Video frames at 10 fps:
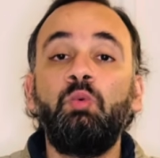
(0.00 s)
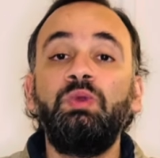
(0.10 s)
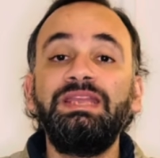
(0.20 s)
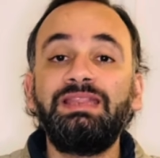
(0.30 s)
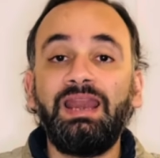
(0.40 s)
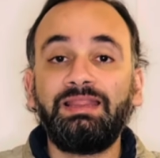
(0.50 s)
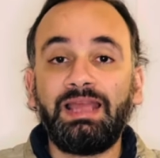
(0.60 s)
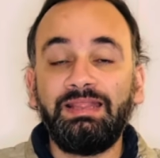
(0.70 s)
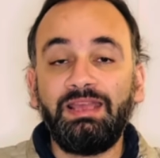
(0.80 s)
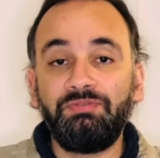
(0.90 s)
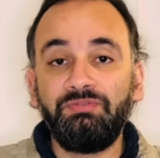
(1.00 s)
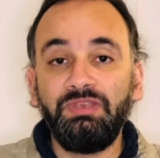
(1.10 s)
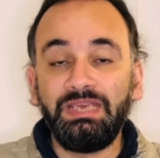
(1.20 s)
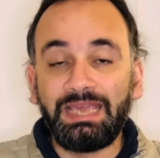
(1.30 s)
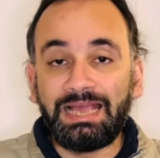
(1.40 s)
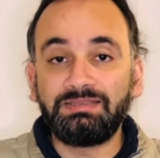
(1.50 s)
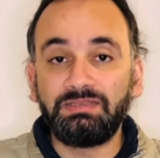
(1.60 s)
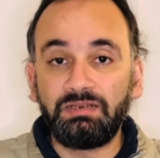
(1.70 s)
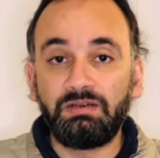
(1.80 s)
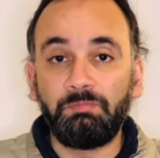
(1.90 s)
و3 أهداف في كأس
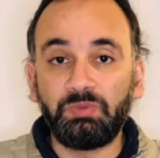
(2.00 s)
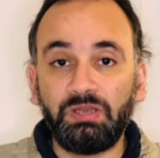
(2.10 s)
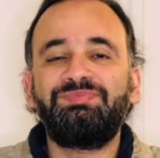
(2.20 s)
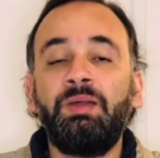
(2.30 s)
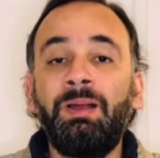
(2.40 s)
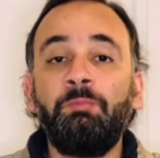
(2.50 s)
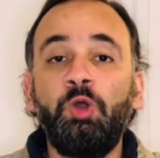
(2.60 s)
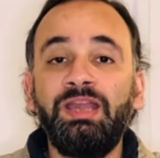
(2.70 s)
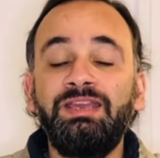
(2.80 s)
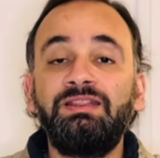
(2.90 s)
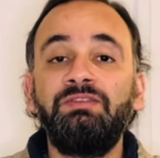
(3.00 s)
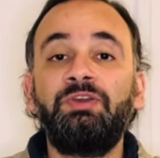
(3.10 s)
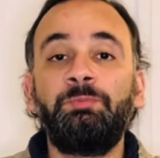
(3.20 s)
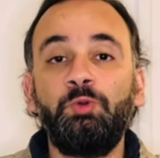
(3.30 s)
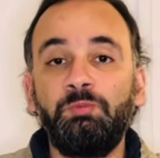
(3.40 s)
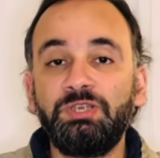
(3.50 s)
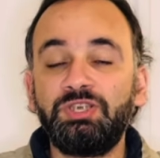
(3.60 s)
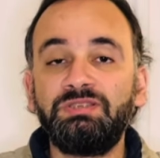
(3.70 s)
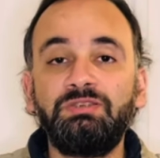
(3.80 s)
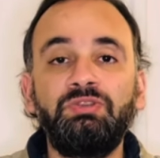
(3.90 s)
الرابطة طبعا مواجهة ليفربول
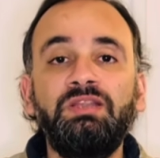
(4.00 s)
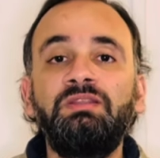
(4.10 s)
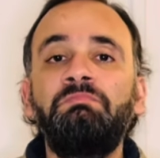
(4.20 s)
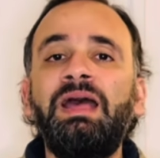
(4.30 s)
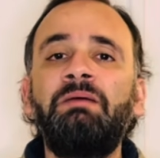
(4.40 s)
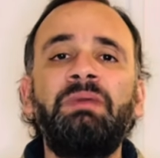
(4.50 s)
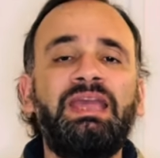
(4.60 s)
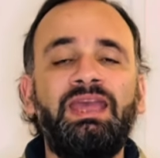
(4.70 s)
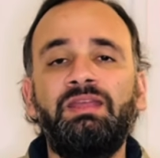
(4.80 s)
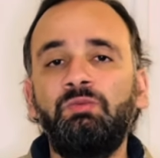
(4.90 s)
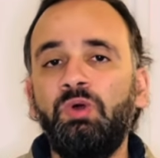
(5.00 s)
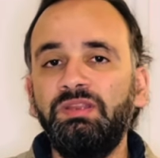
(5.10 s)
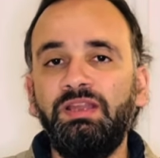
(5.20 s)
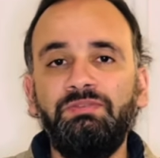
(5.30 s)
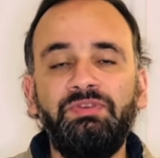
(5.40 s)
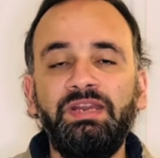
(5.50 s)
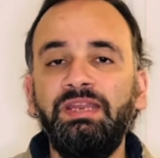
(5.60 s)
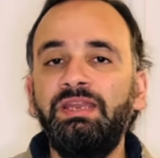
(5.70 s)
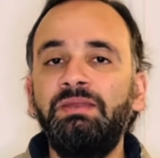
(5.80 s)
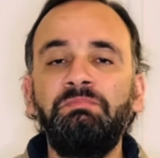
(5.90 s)
ومانشستر يونايتد مهما كان وضع
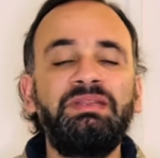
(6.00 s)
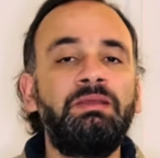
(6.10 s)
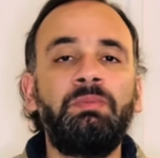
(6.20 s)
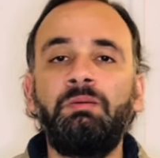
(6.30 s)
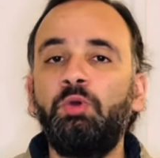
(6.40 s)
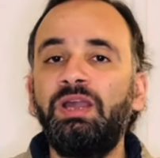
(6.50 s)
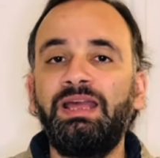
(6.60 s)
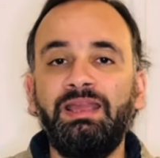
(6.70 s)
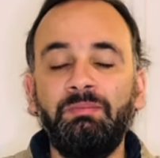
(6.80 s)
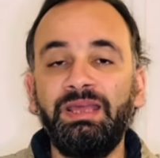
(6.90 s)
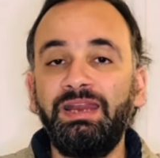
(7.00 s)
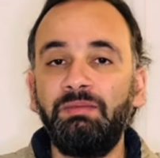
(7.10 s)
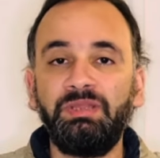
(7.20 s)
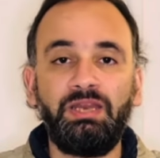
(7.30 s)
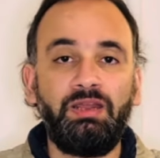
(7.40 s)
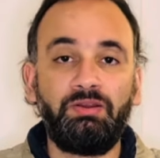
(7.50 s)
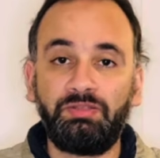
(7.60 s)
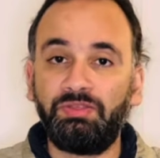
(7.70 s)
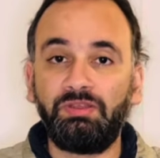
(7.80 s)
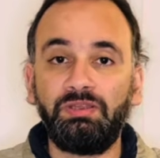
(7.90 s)
الفريقين بتبقى مواجهة جماهيرية من العيار
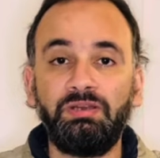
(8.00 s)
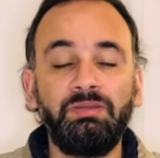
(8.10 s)
الثقيل